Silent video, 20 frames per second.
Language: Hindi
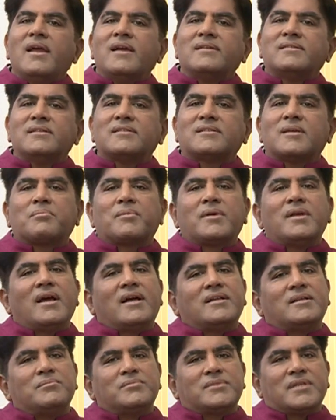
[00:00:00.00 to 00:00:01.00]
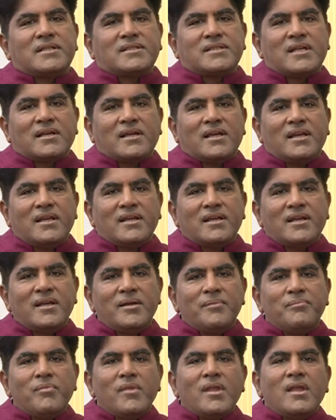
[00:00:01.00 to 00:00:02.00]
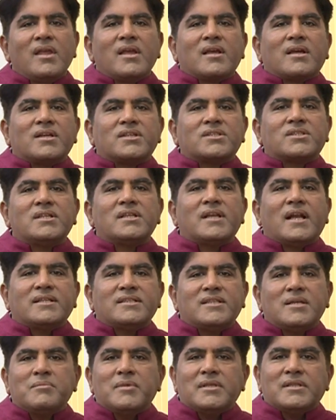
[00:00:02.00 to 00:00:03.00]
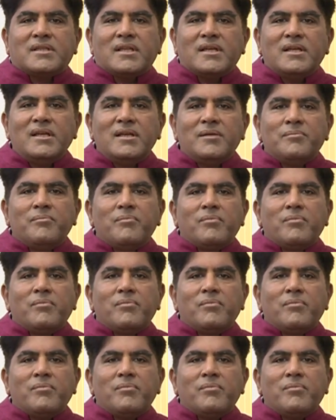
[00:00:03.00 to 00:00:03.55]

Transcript: इसी सब की आज हम चर्चा करेंगे कृषि राज्य मंत्री